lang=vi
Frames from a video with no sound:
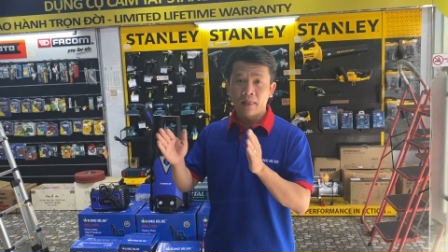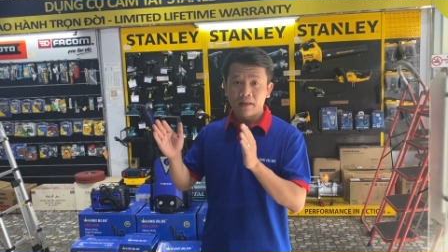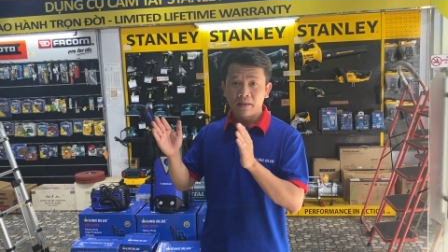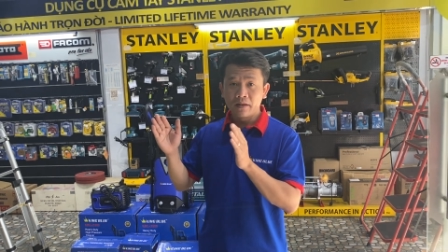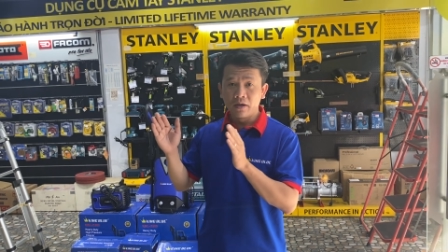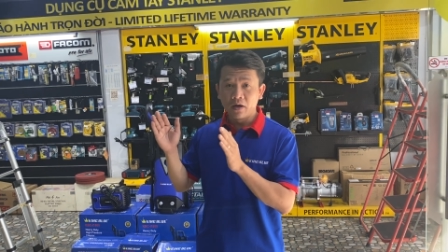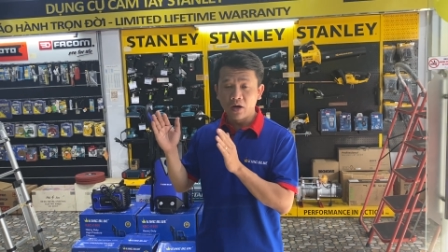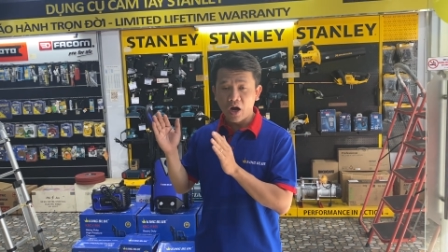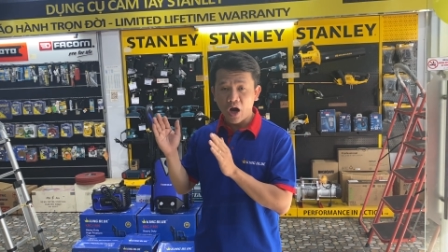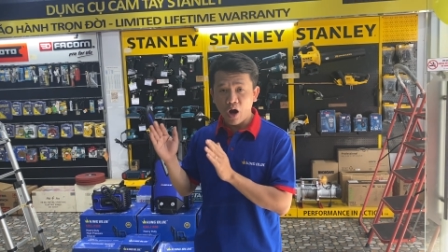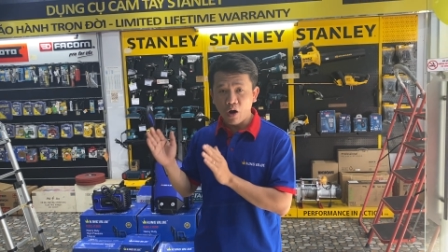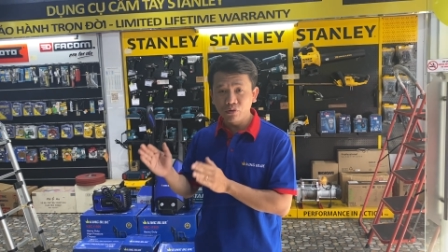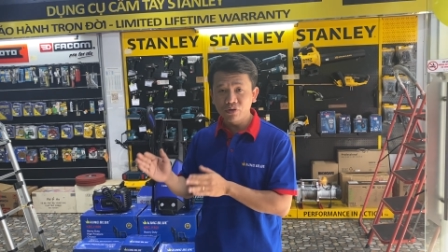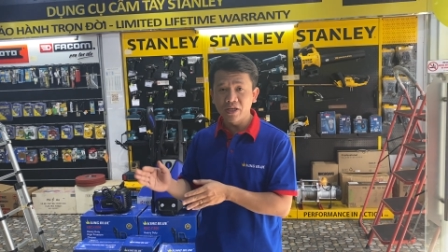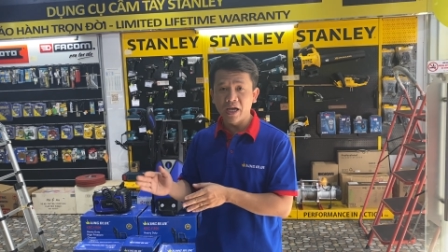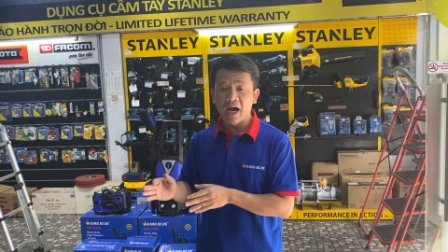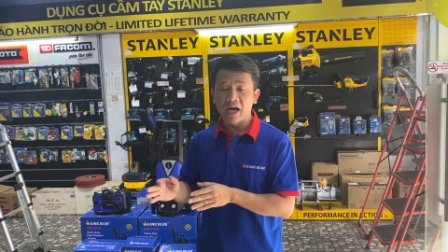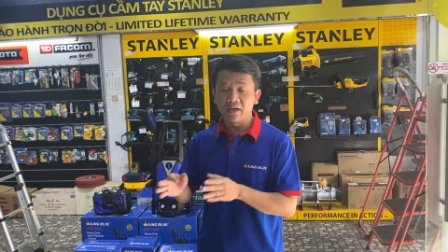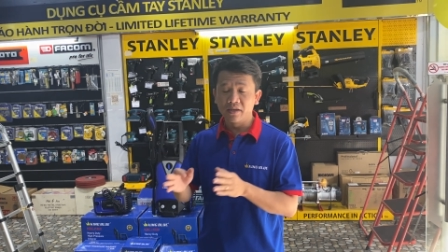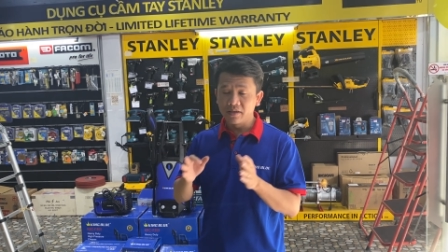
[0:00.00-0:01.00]
được hỗ
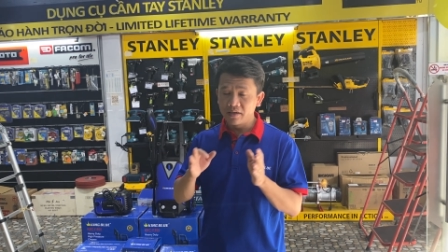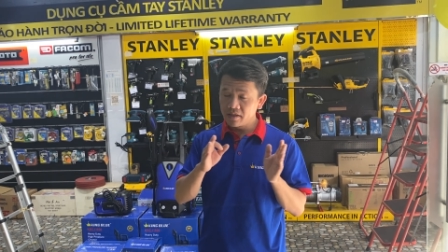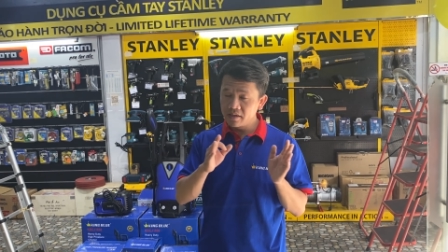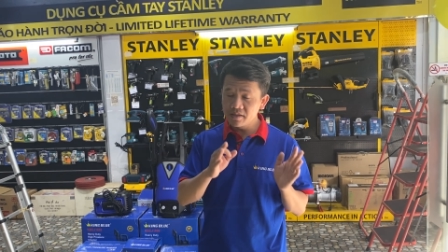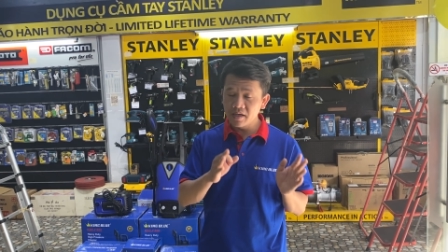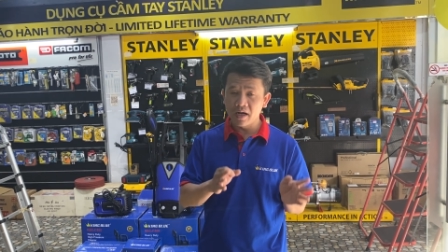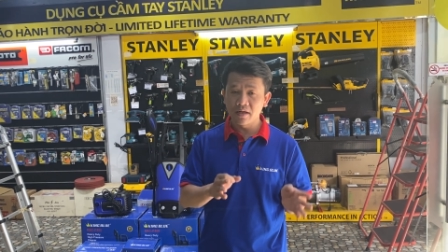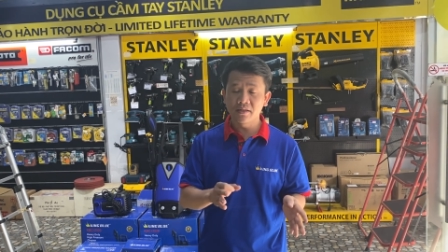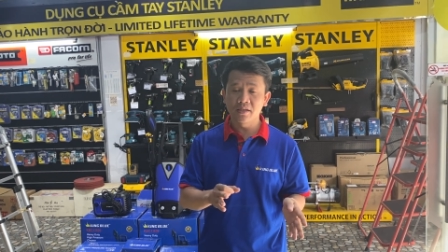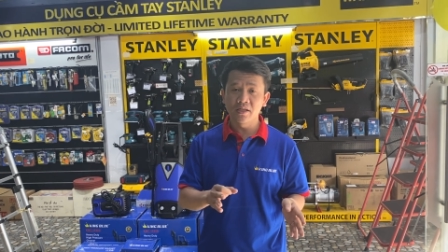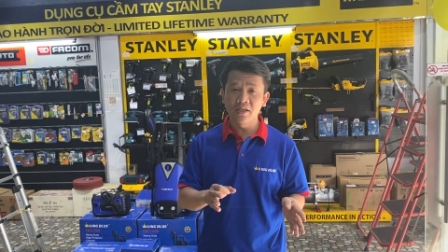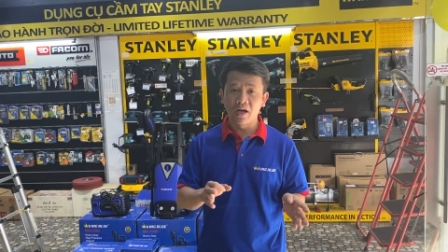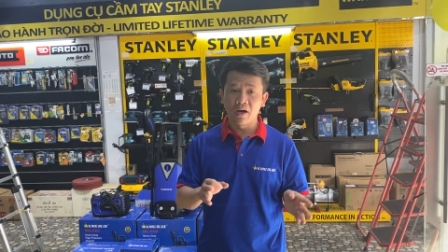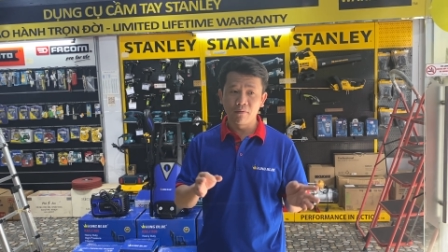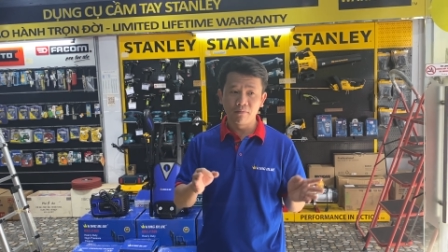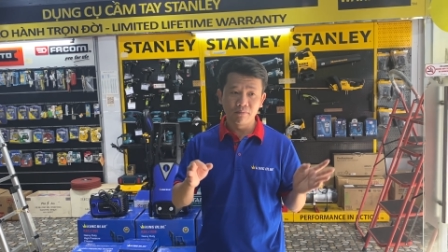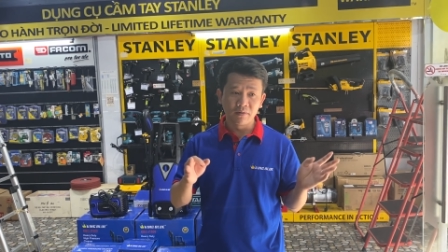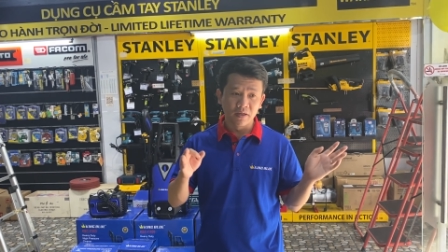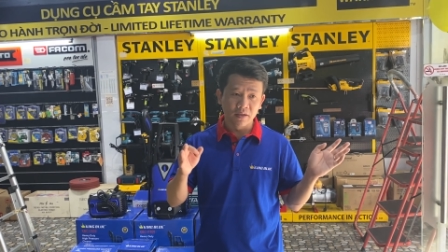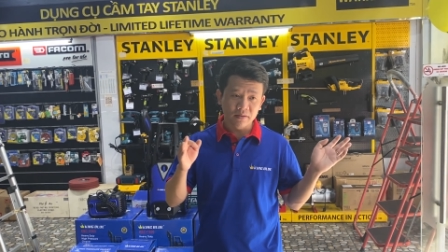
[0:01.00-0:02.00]
trợ được hướng dẫn sử
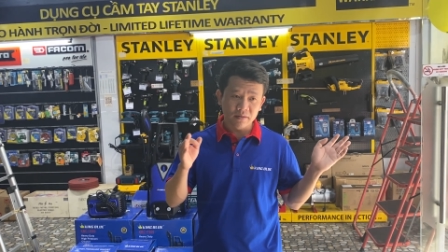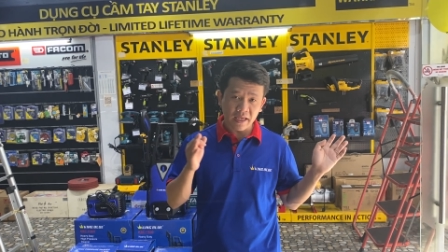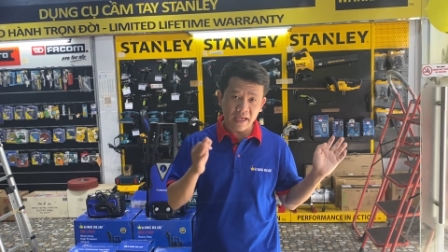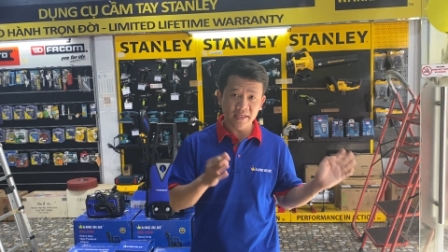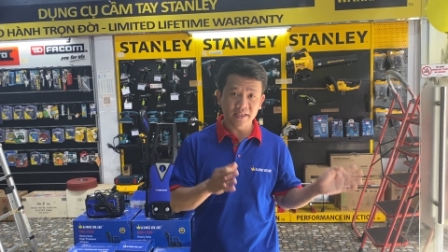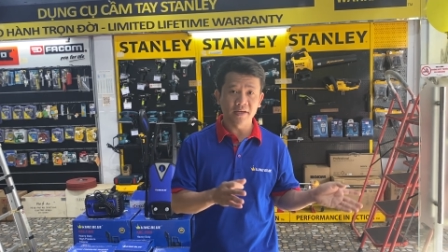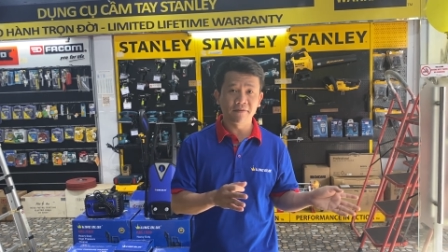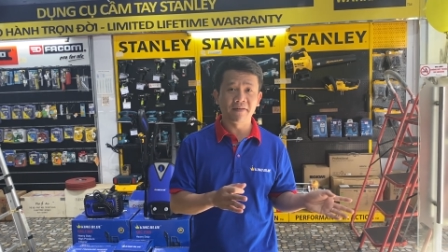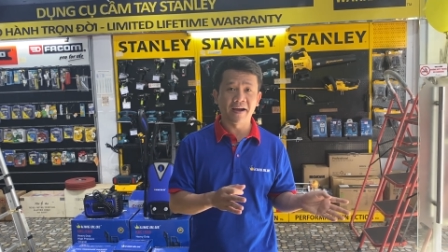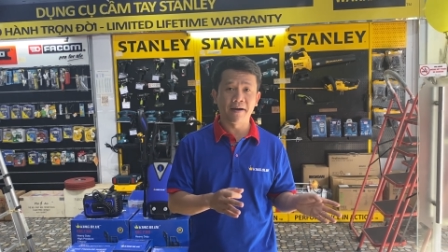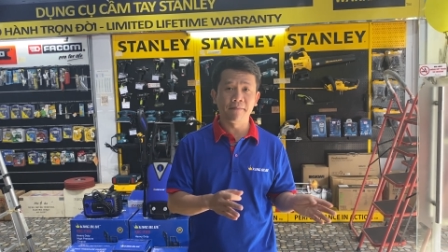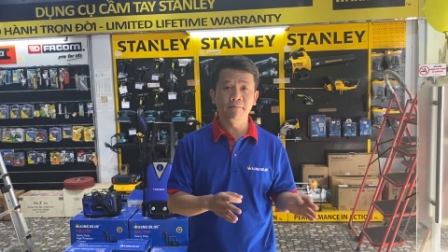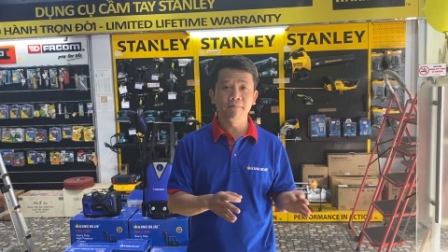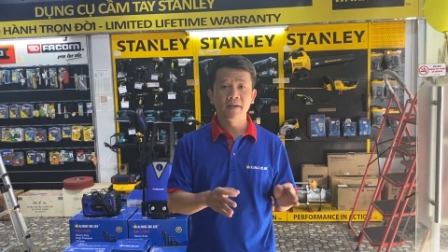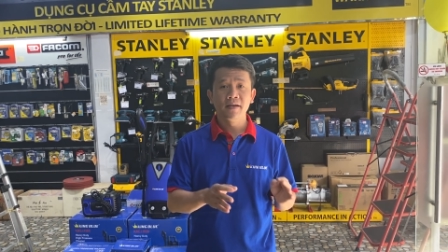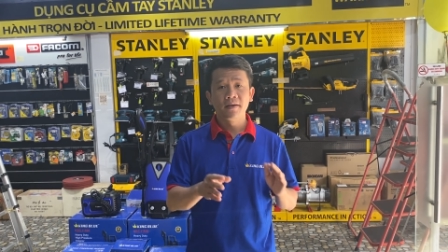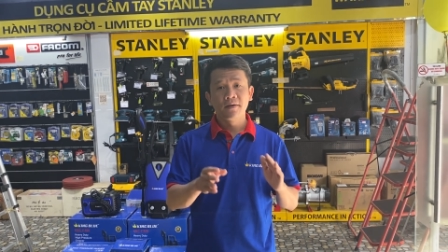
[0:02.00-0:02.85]
dụng được test sản phẩm